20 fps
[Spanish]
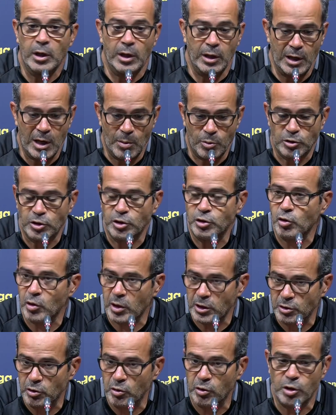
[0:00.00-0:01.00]
La posesión
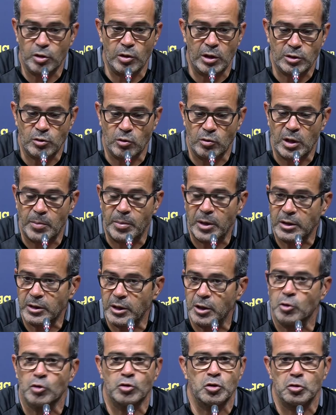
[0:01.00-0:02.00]
ha sido de en la segunda
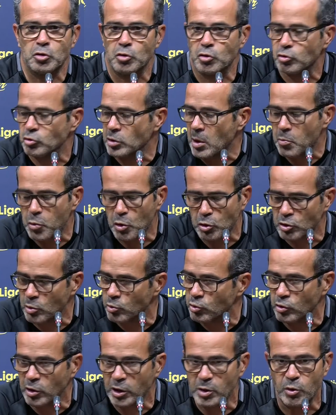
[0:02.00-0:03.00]
parte, nosotros tampoco
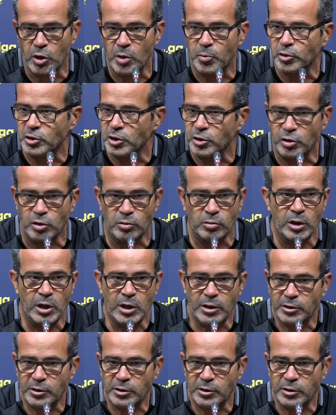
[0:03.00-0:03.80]
somos un equipo de posesión,